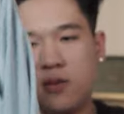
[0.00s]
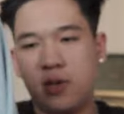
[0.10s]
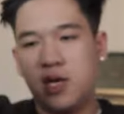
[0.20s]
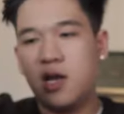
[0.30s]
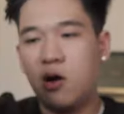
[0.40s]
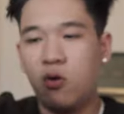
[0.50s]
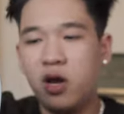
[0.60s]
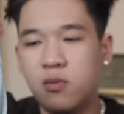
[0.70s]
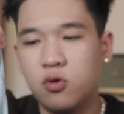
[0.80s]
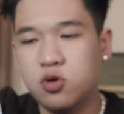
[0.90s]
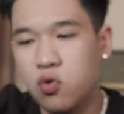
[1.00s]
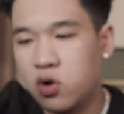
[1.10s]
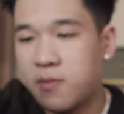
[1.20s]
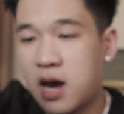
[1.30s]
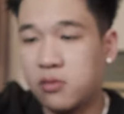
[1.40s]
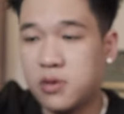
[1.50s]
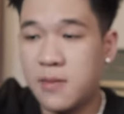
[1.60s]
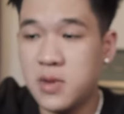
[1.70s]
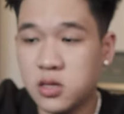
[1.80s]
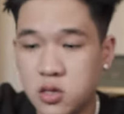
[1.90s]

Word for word: thì mình nghĩ là hầu hết là một số các bạn đã biết